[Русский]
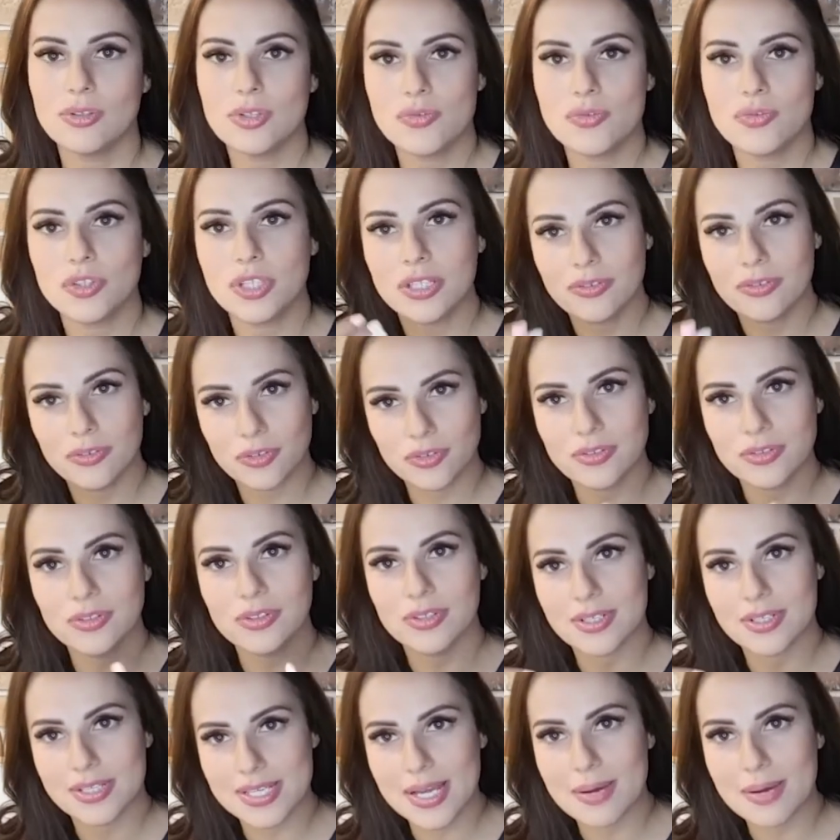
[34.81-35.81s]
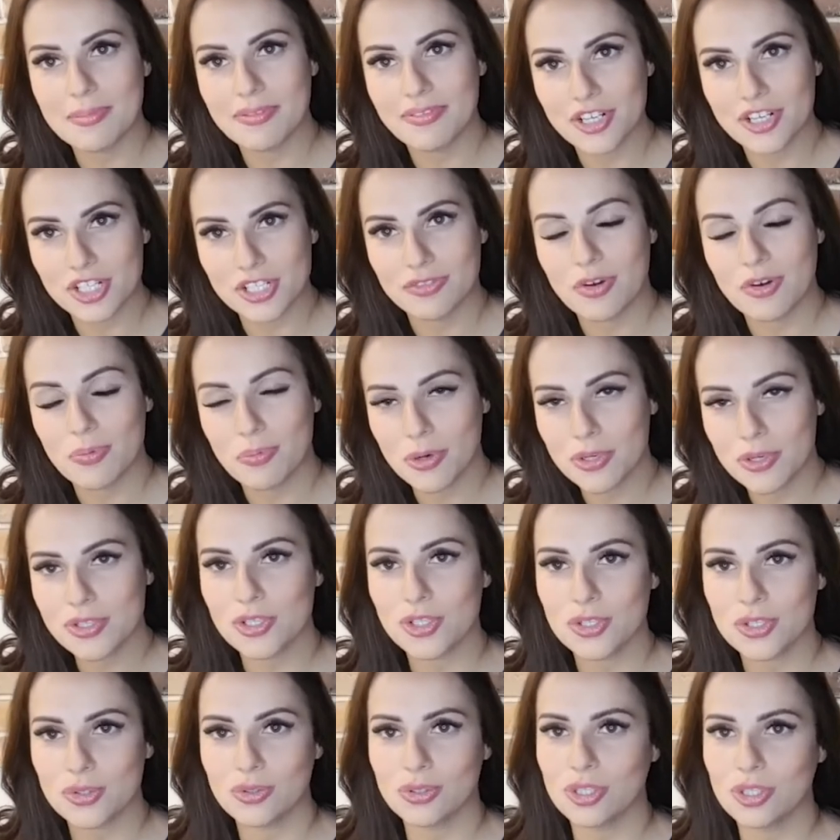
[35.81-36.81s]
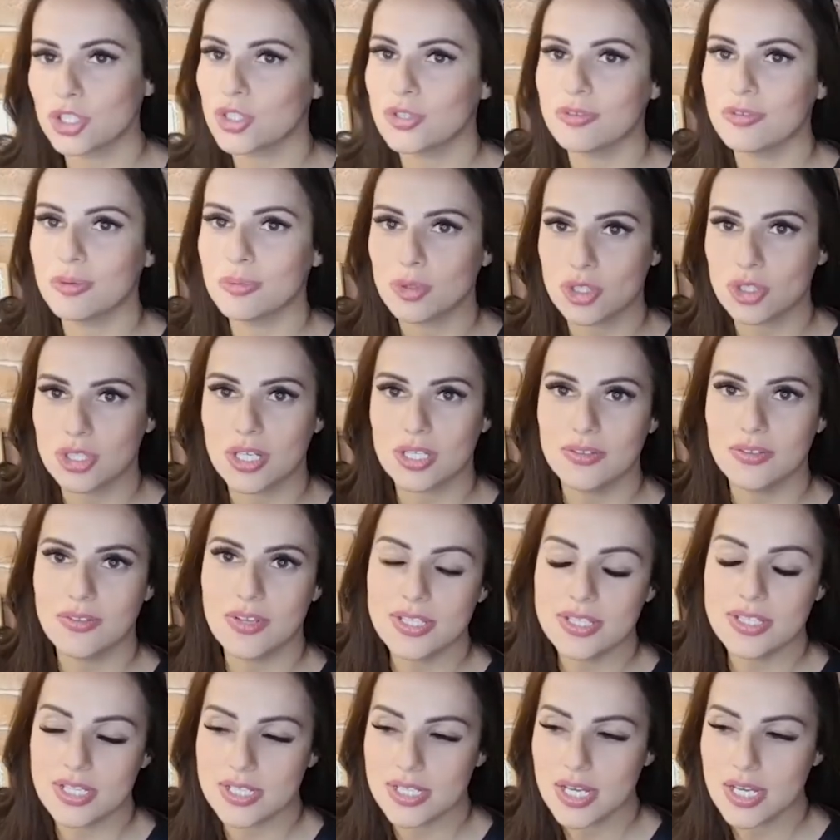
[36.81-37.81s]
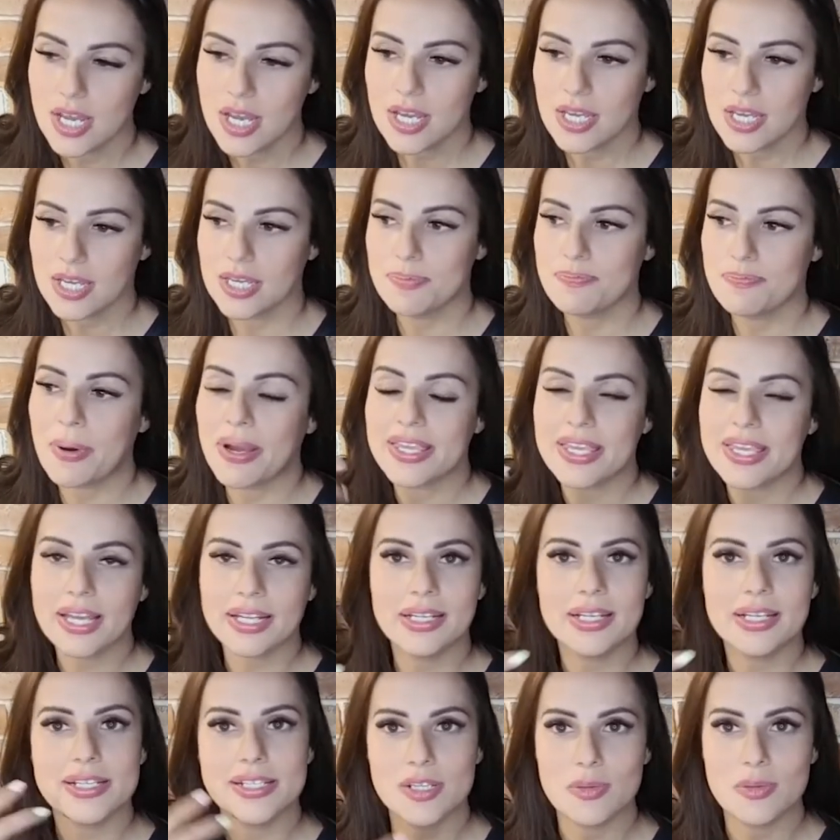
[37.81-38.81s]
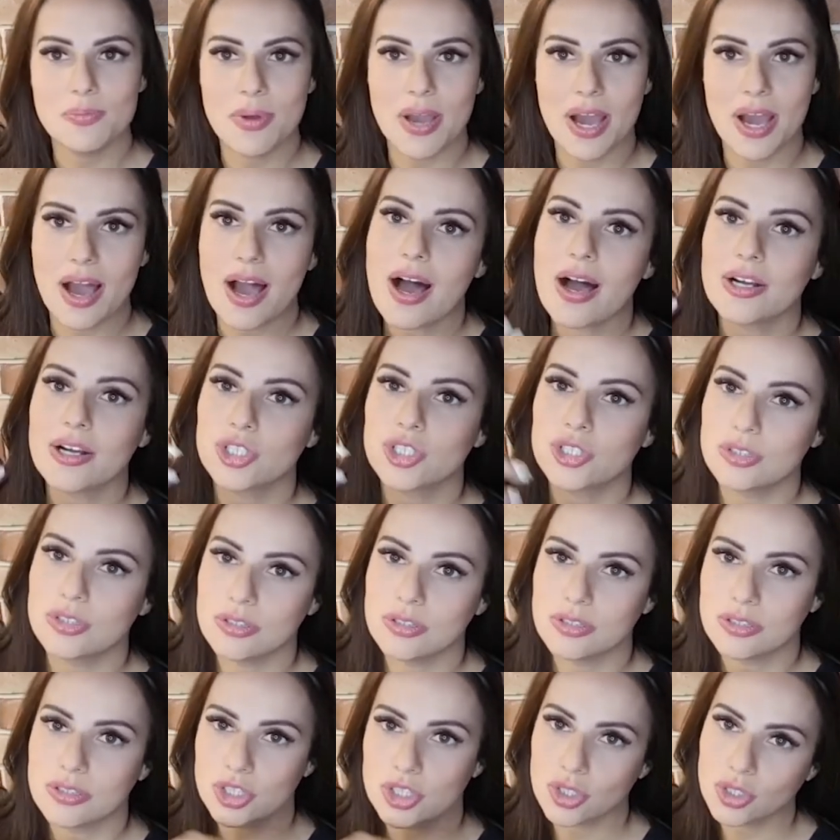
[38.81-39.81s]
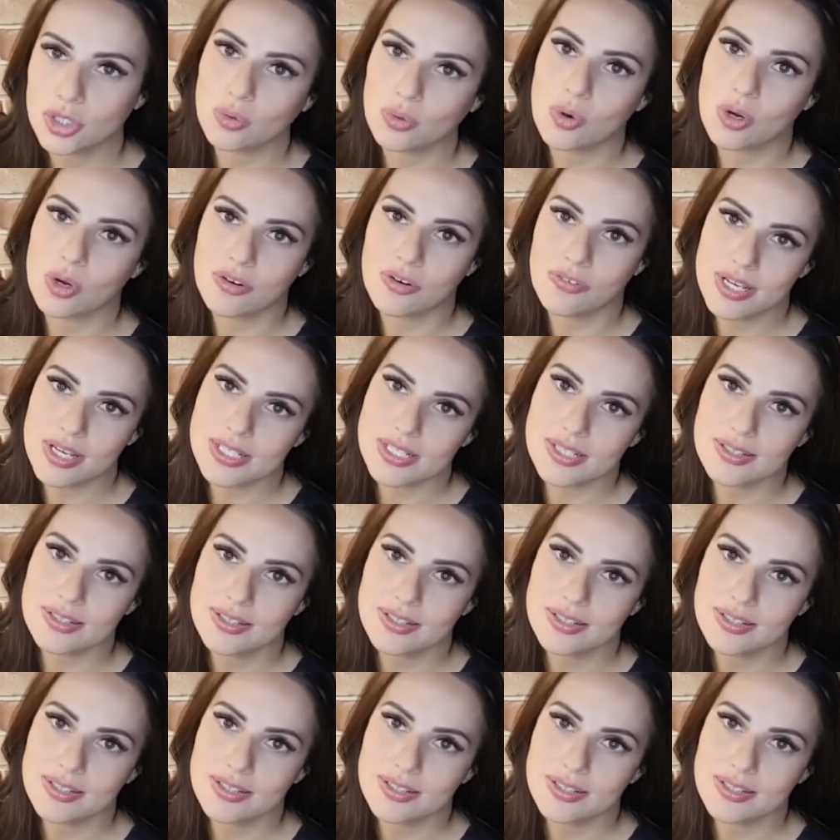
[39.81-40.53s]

То есть вот это вот э, самый важный вопрос, на что, на что вам нужно ответить и понять для себя, а э, что такое квест